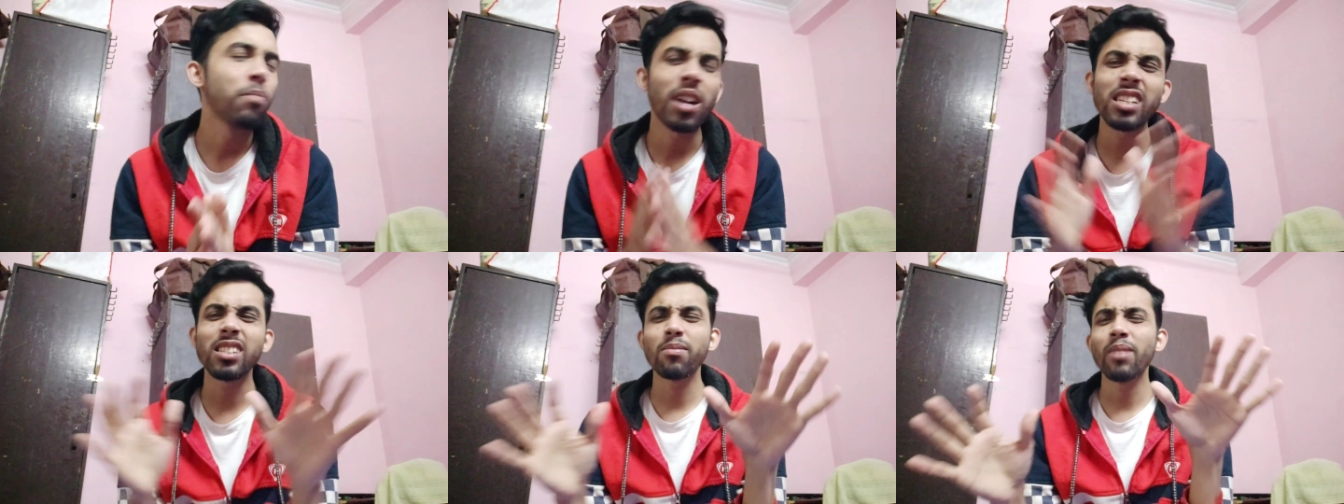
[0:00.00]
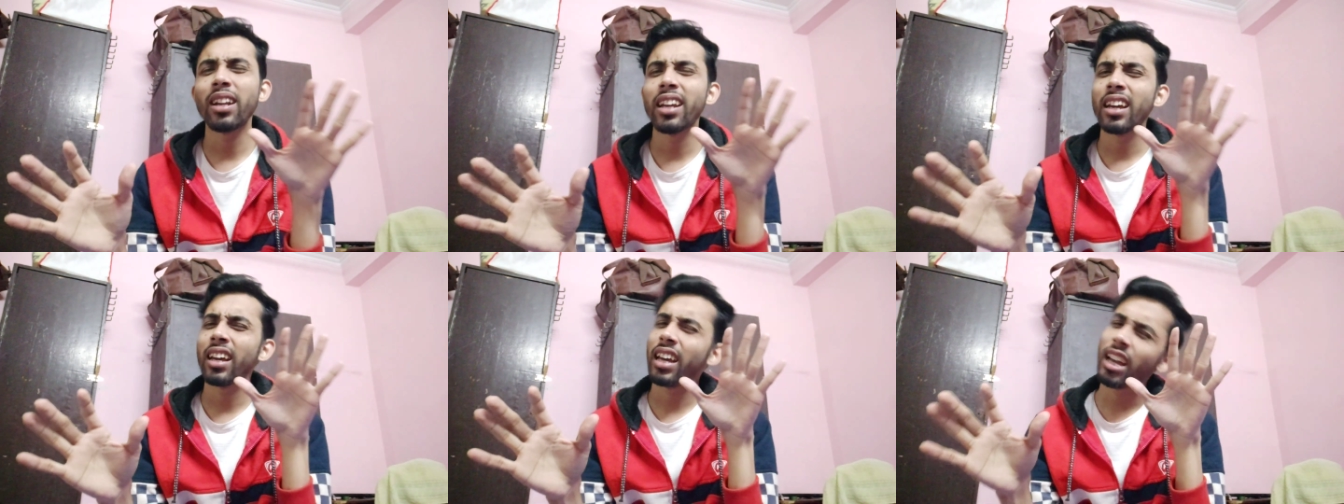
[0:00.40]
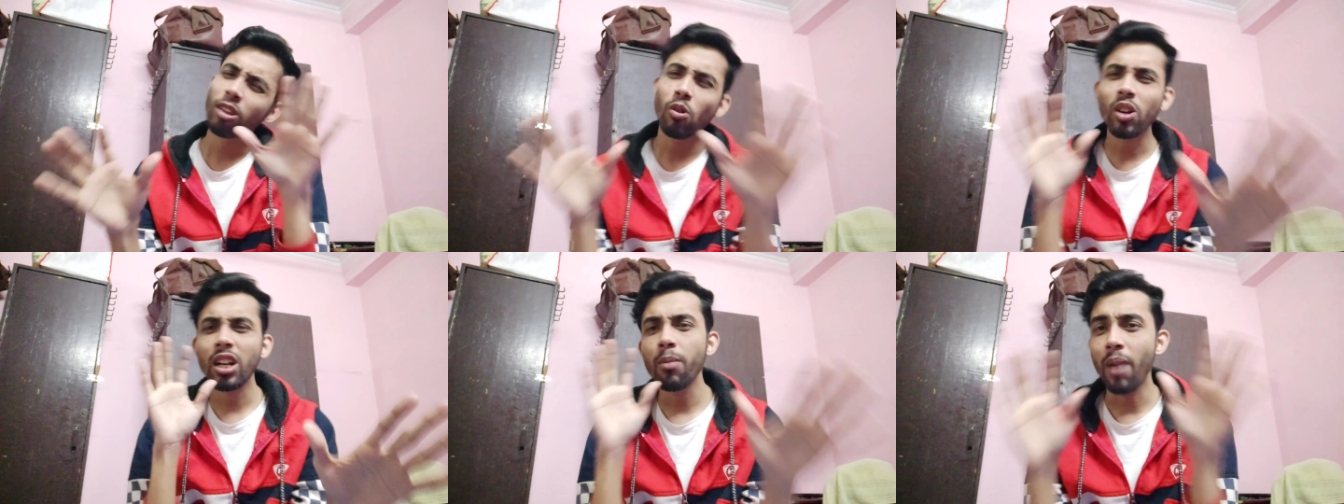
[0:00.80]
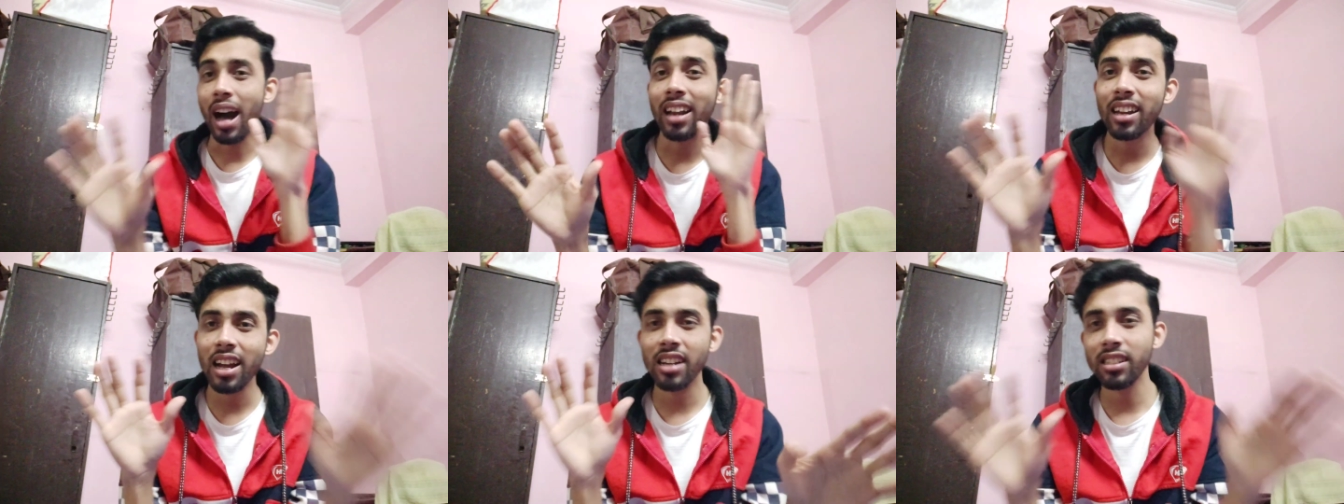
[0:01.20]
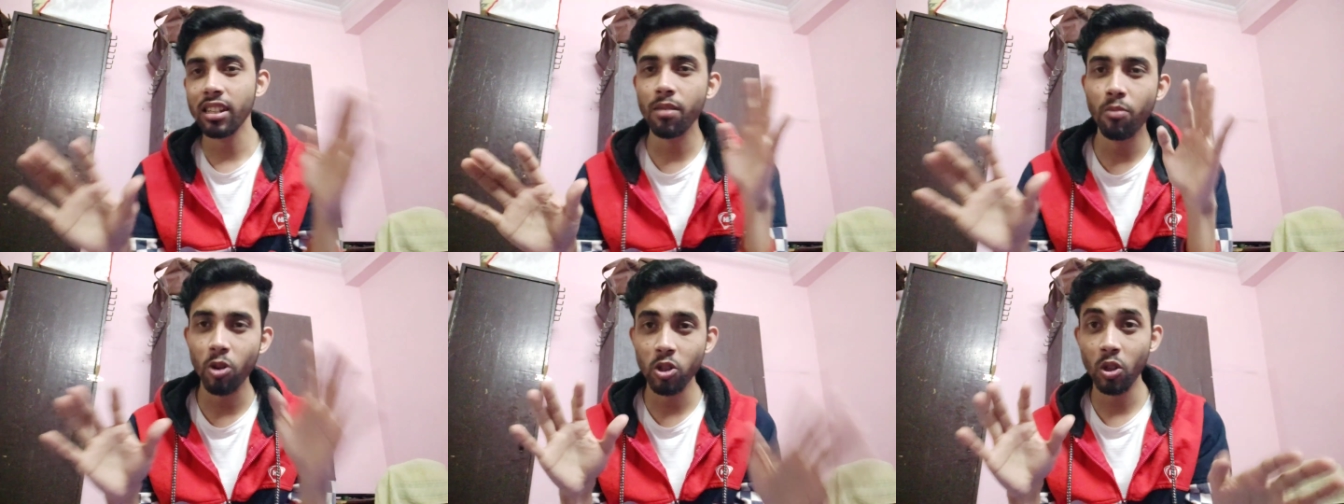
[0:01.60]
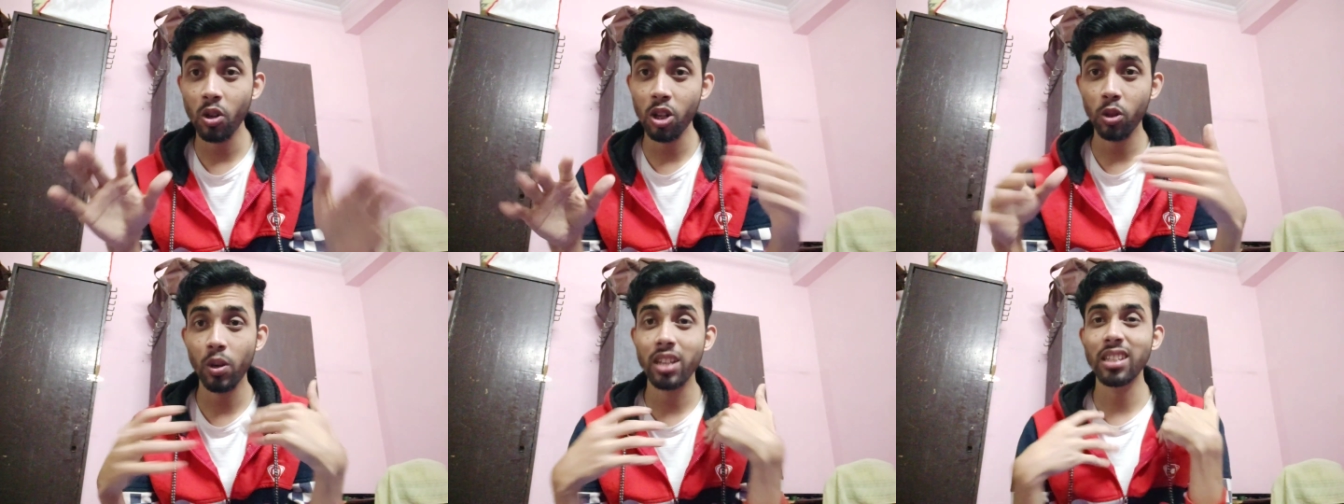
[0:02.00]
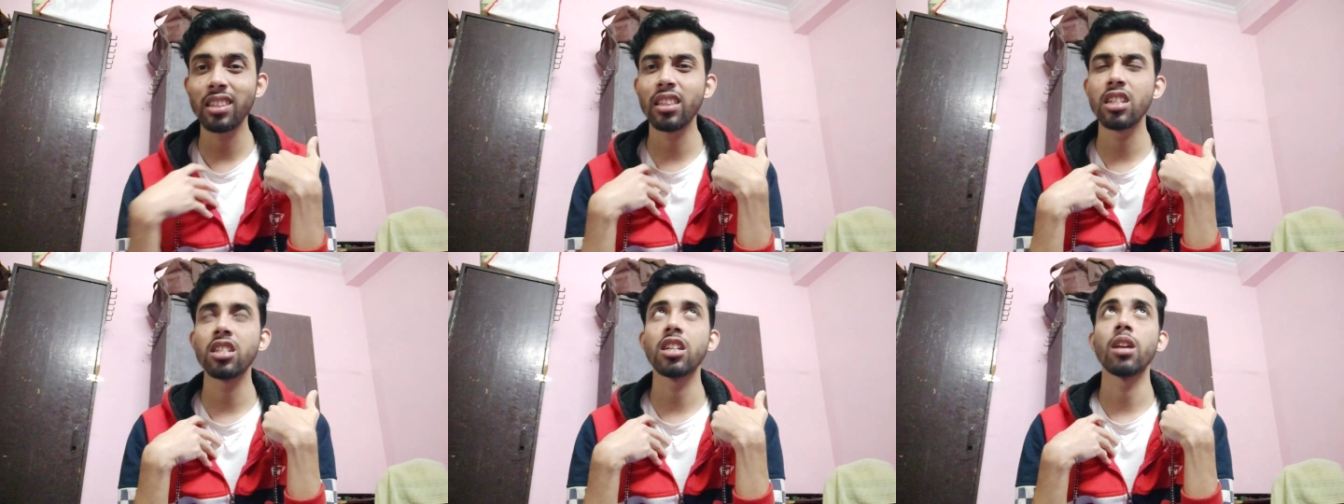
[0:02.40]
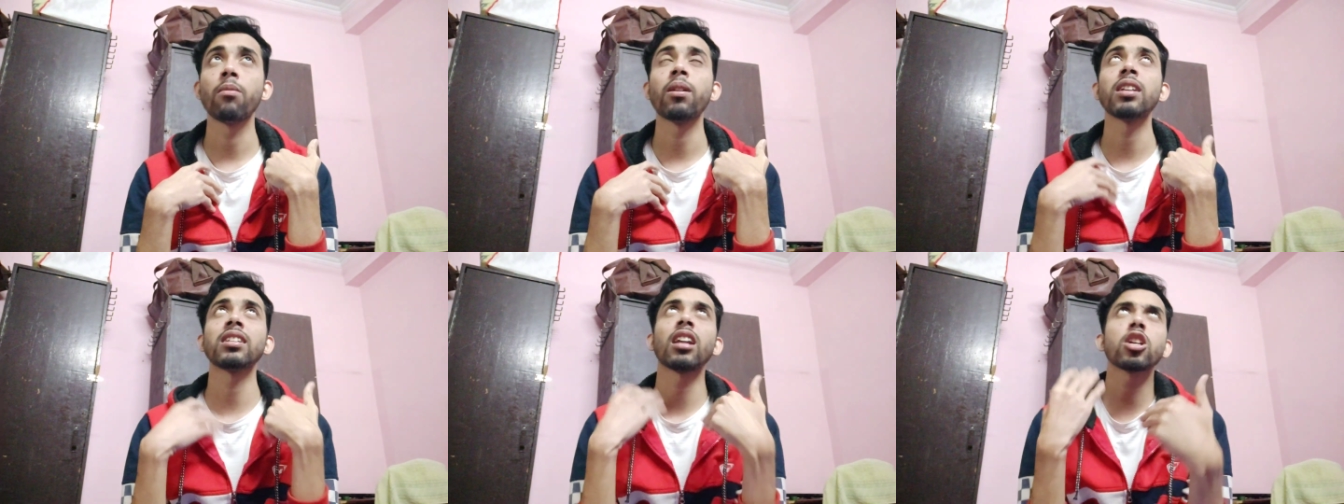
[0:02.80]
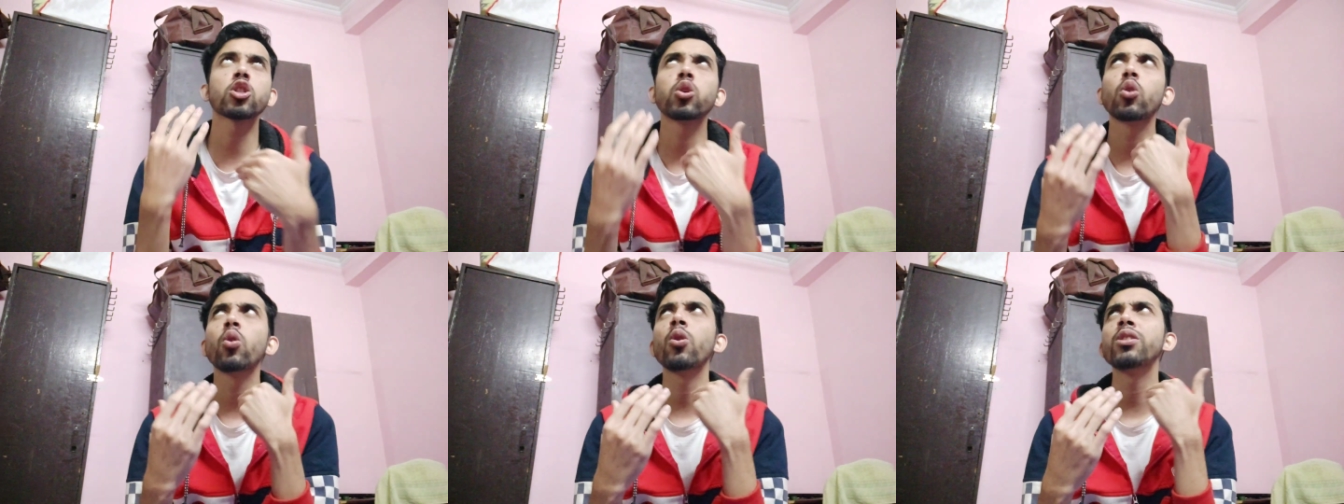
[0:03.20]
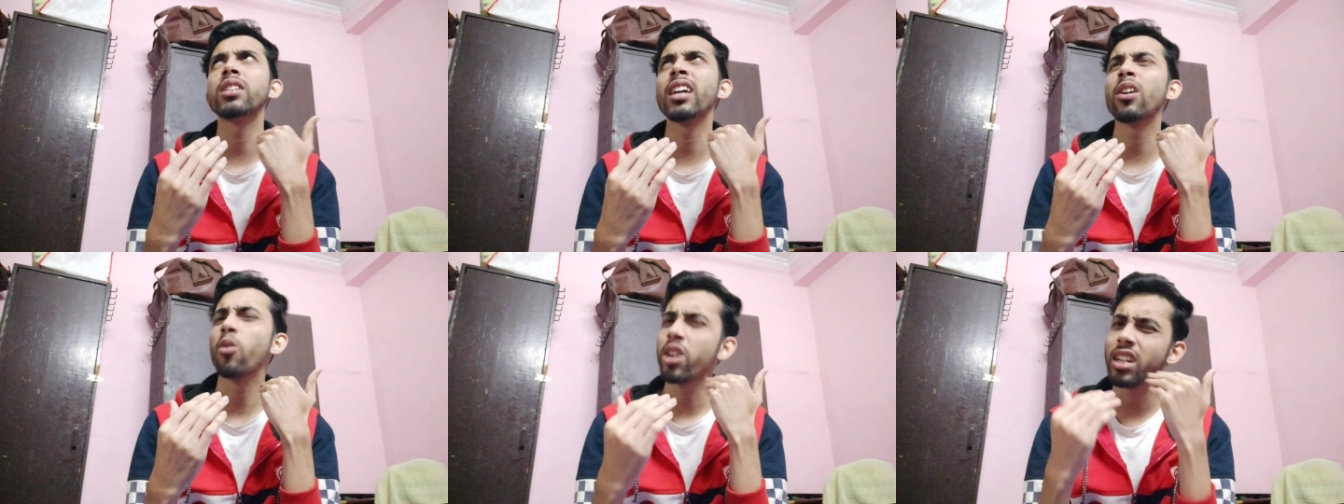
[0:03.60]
বাস মানে এত একটা ভাল না আসিল মোর জন্য দুই হাজার তেইশে মানে যারা শুরু হয়েছে